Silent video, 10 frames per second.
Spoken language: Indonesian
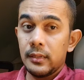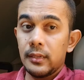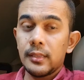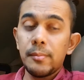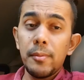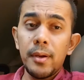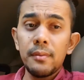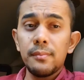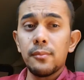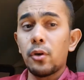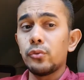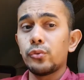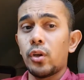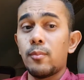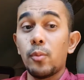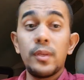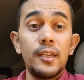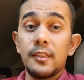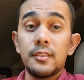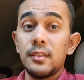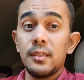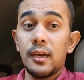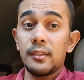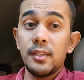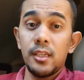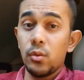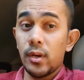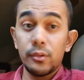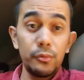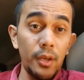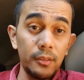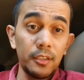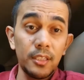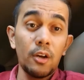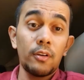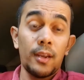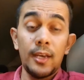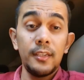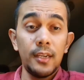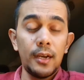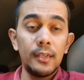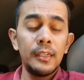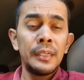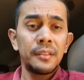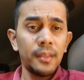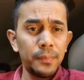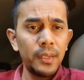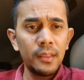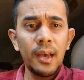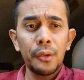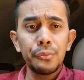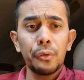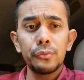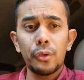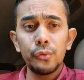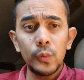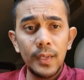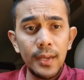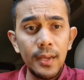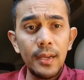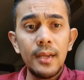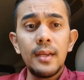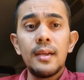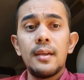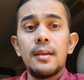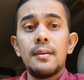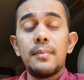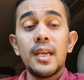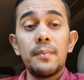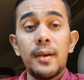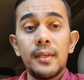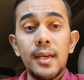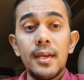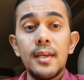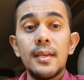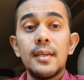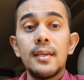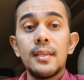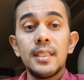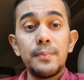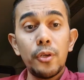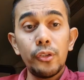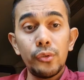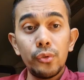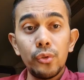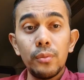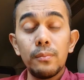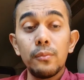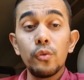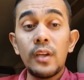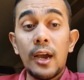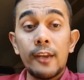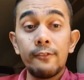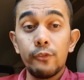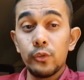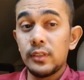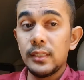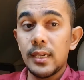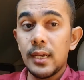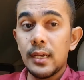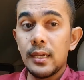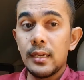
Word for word: kita memang mengontrol mobil kita sendiri artinya di luar itu ya terserah orang lain ya kan tetapi kita harus kontrol juga bagaimana spion itu menggunakan fungsinya